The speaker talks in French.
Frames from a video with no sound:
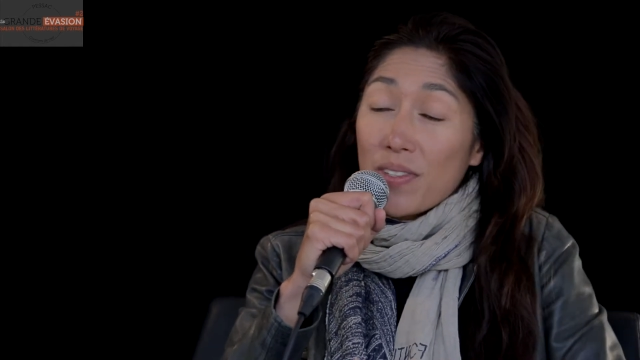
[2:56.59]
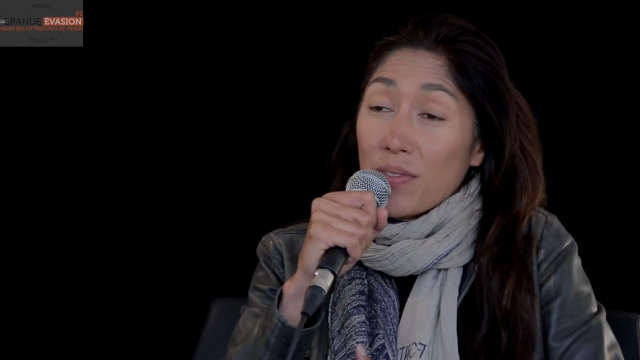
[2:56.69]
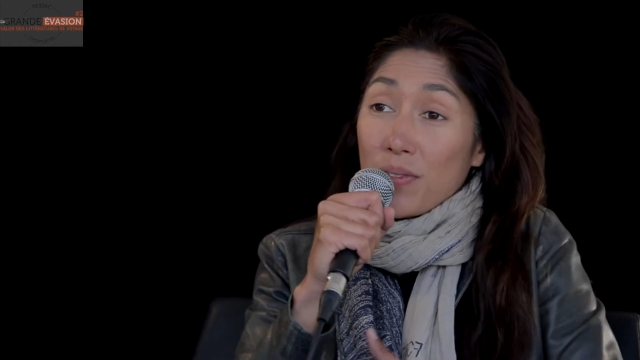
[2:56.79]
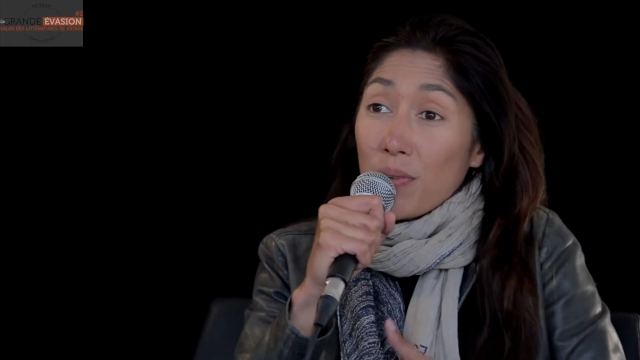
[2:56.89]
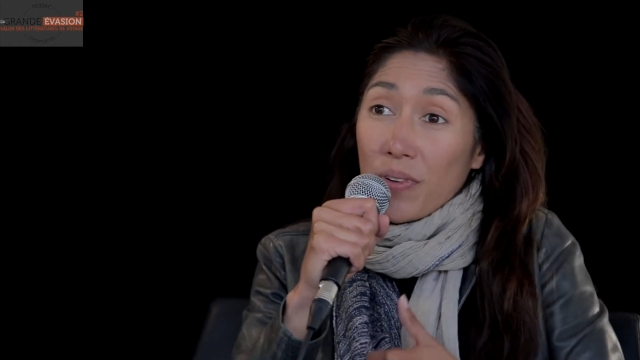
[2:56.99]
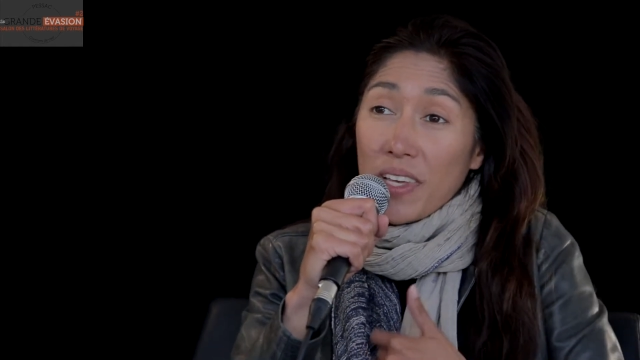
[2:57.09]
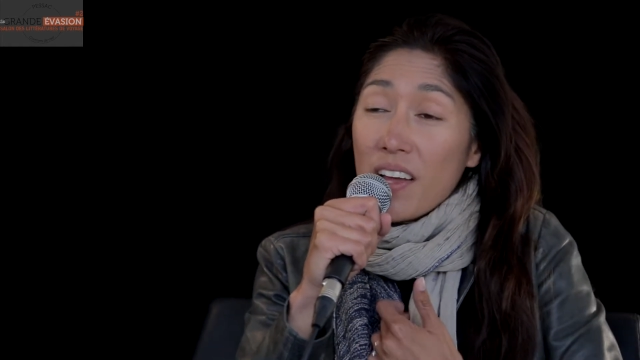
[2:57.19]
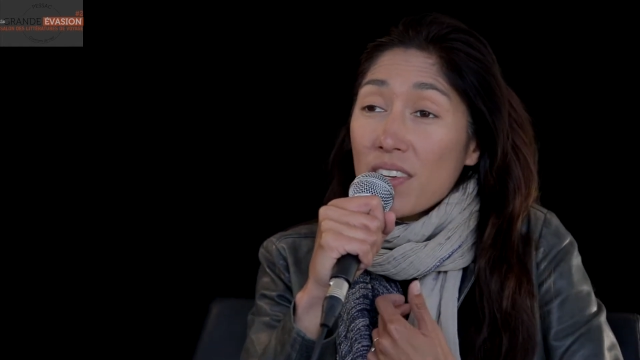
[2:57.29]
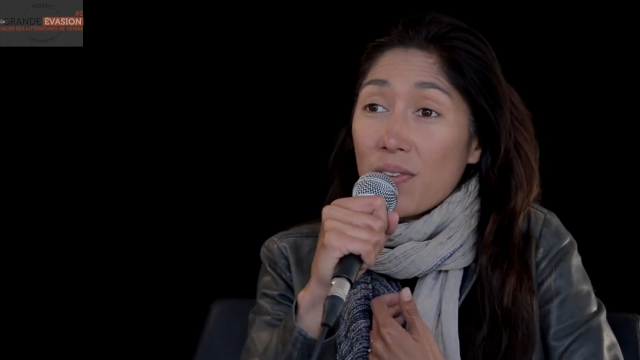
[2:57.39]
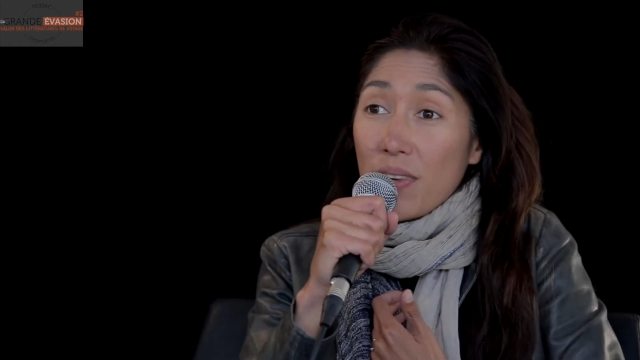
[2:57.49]
ce,
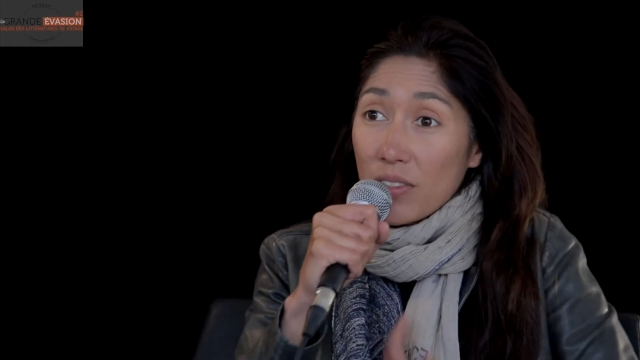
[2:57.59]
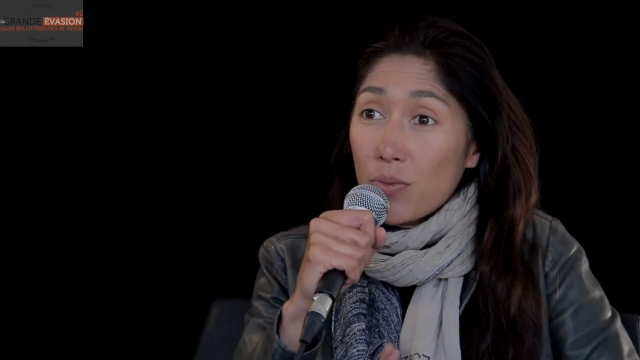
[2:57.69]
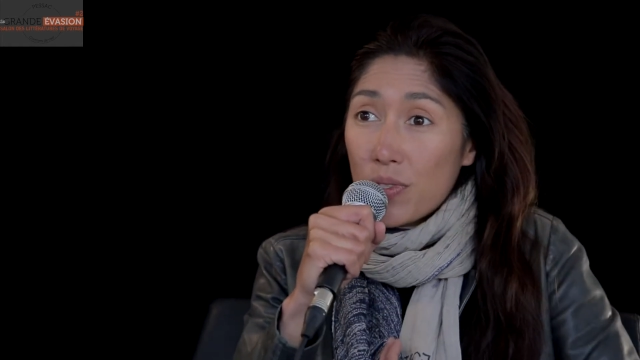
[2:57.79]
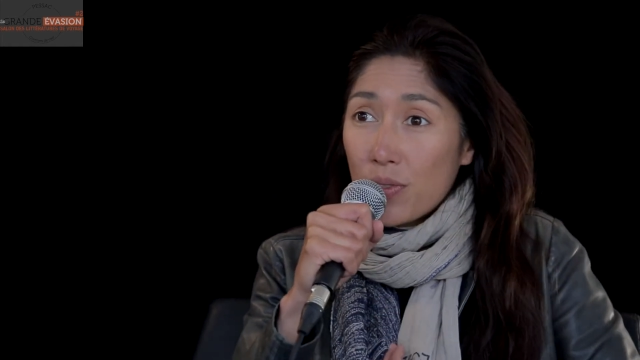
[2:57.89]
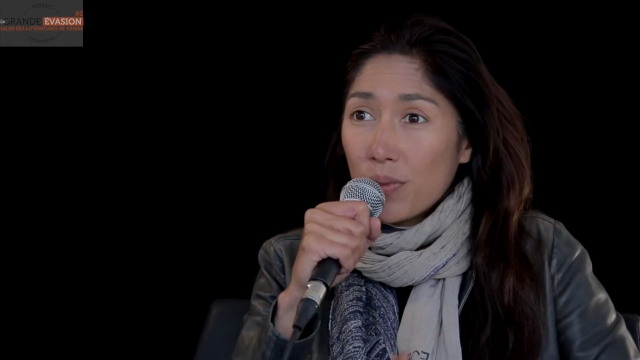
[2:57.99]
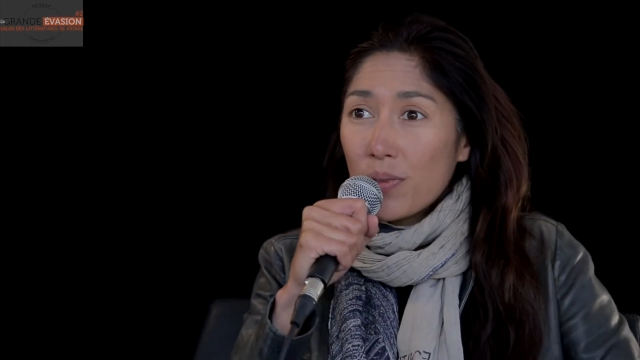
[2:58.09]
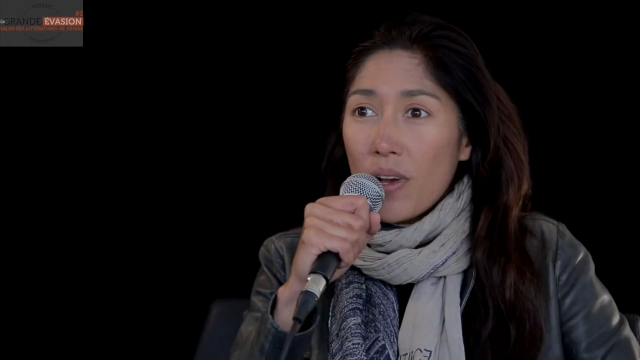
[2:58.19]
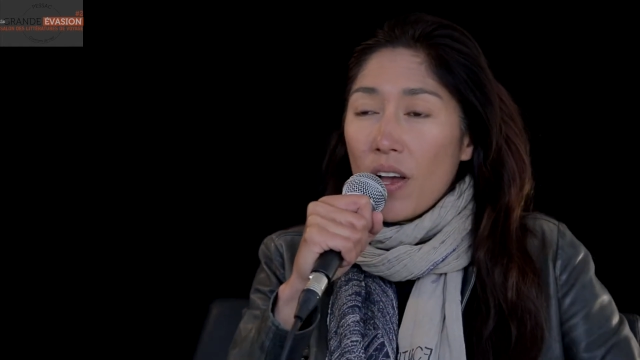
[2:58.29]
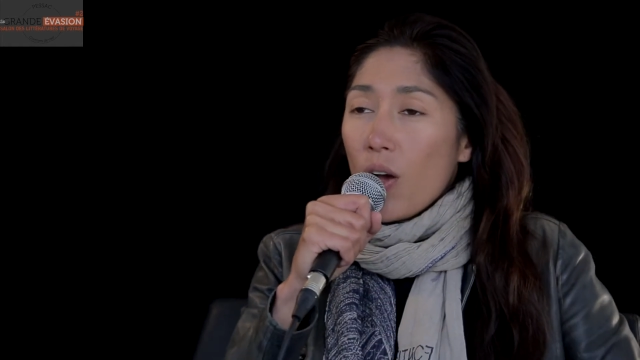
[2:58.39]
langage de l'intuition